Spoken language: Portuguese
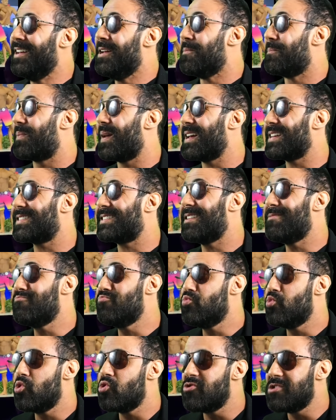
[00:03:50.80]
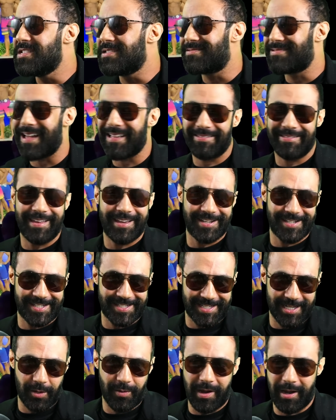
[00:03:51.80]
Prestem muita
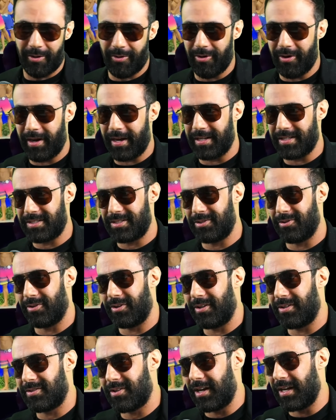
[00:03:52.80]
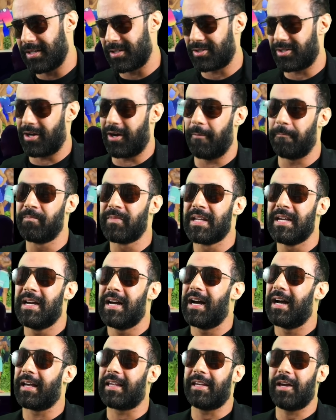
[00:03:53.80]
atenção agora, senhores. Olha só.
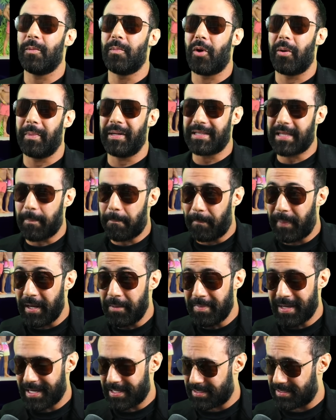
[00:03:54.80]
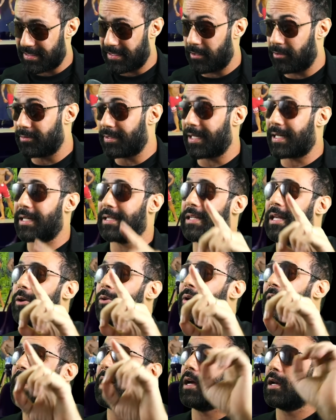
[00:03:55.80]
Aqui é o momento da premiação da
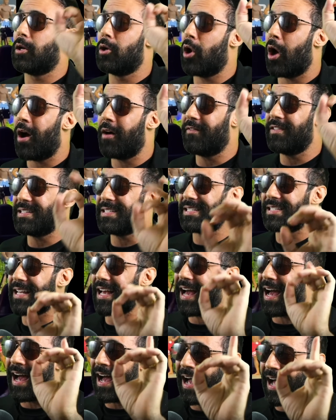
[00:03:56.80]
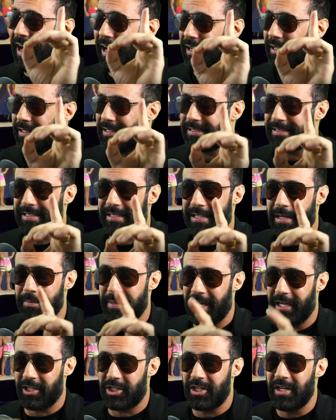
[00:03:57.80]
categoria noves a
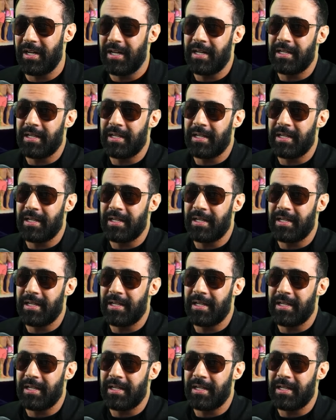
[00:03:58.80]
exatamente.